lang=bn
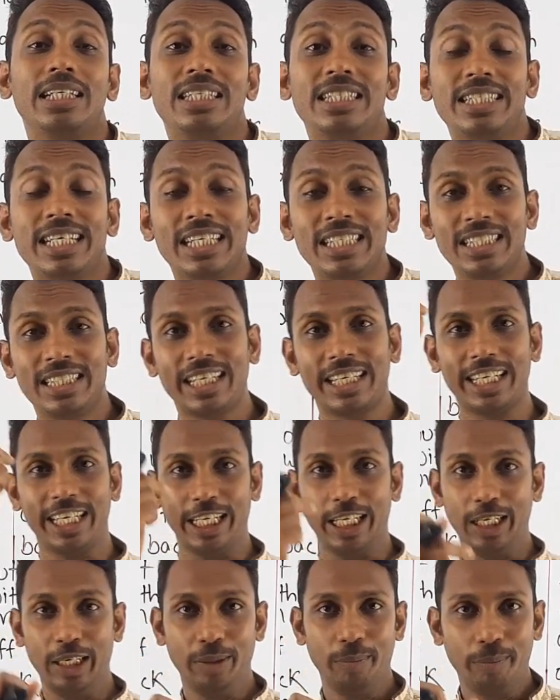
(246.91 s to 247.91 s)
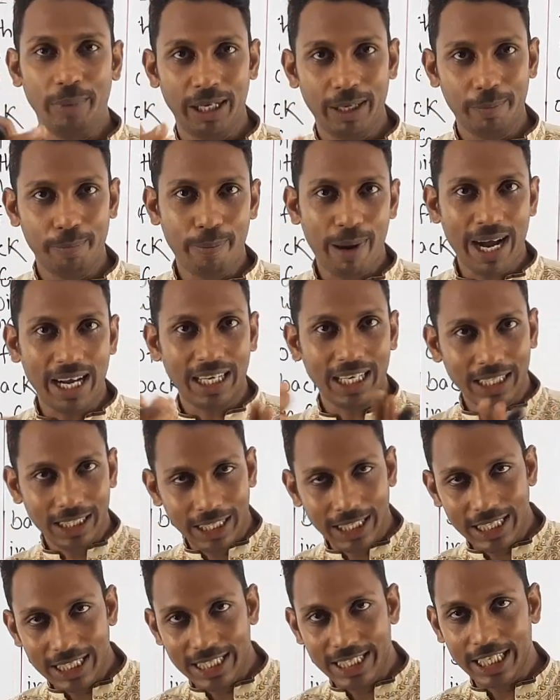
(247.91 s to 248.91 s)
স্টেজটা কি মানে
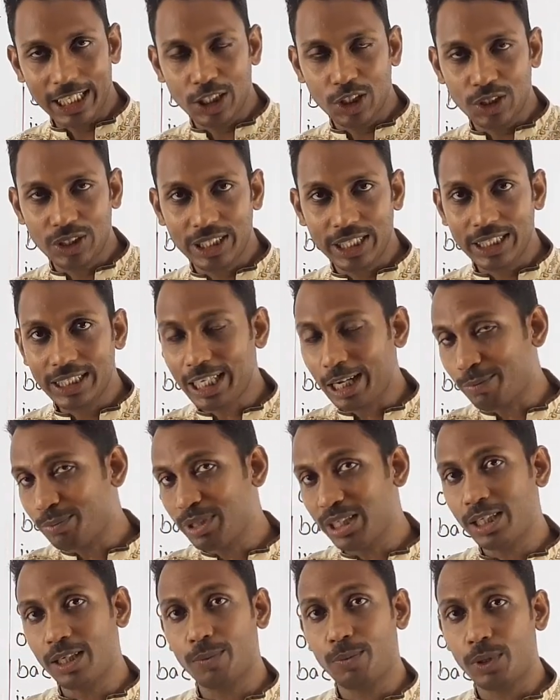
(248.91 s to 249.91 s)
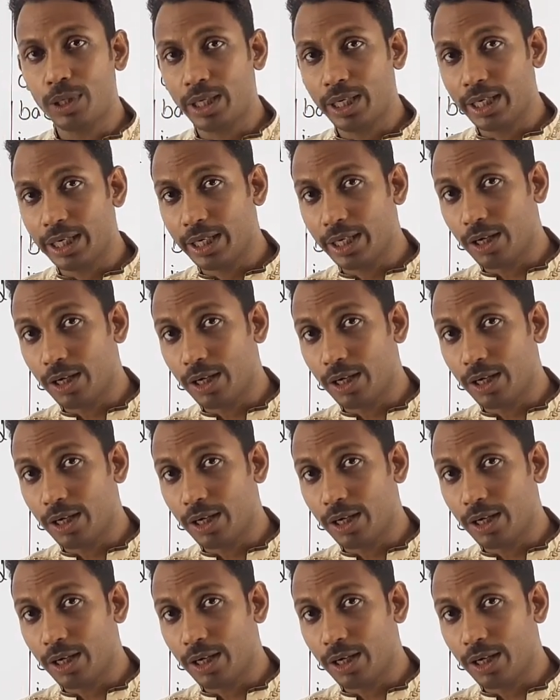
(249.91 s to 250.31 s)
বাংলাতে স্টেজ হচ্ছে সাবজেক্টের পরে